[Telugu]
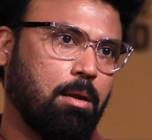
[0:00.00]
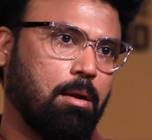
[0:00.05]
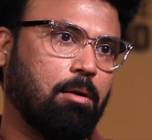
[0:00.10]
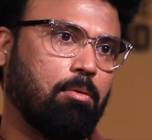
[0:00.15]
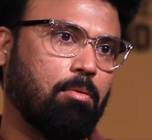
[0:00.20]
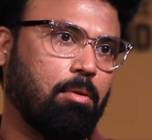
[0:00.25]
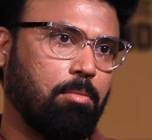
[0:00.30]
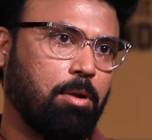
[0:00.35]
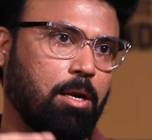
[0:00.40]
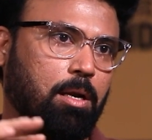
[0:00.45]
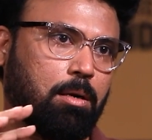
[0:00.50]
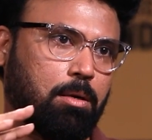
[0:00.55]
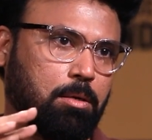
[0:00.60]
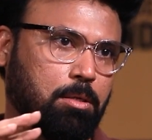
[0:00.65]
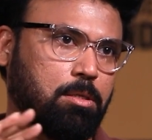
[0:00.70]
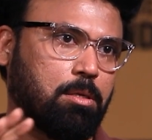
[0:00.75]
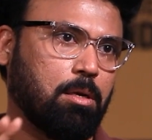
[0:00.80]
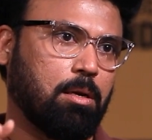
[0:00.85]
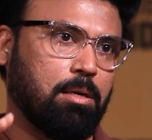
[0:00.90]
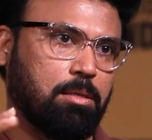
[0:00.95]
ఇట్ విల్ బీ
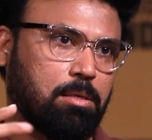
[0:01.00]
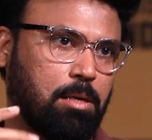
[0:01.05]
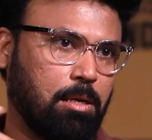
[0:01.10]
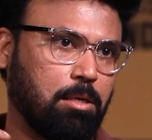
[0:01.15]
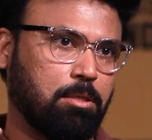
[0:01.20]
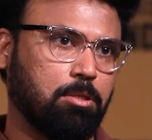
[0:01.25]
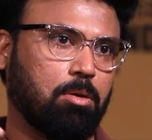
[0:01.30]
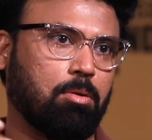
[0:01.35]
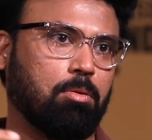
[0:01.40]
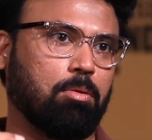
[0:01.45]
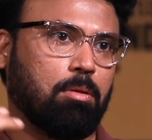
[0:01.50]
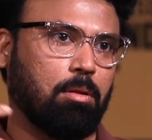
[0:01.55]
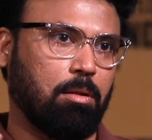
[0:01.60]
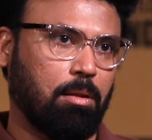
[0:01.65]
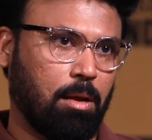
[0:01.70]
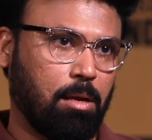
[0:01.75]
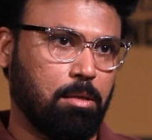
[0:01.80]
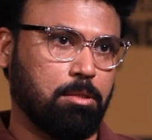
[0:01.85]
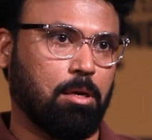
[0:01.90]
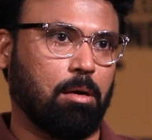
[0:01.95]
ఇంట్రెస్టింగ్ అసలు ఏం జరుగుతుంది
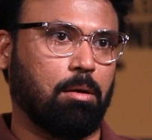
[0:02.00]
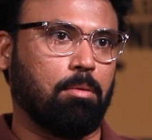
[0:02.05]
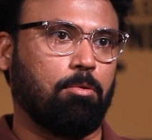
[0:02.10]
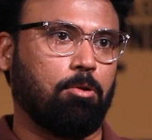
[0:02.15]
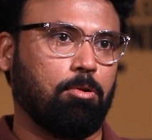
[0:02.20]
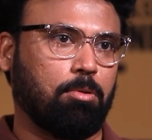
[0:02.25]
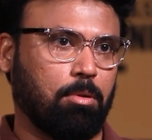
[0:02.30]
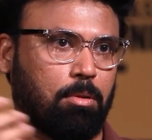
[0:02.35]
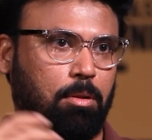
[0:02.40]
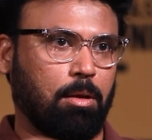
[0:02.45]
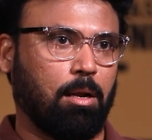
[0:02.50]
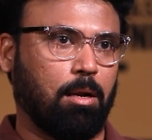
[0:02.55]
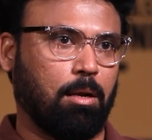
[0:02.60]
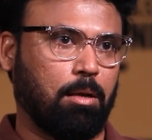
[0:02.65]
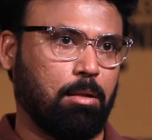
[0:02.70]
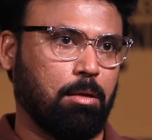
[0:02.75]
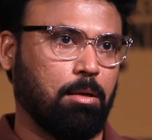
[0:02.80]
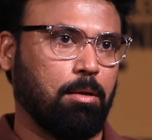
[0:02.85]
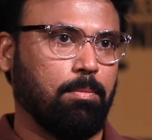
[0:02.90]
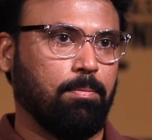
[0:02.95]
ఏం జరగబోతుంది
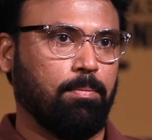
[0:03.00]
అనేది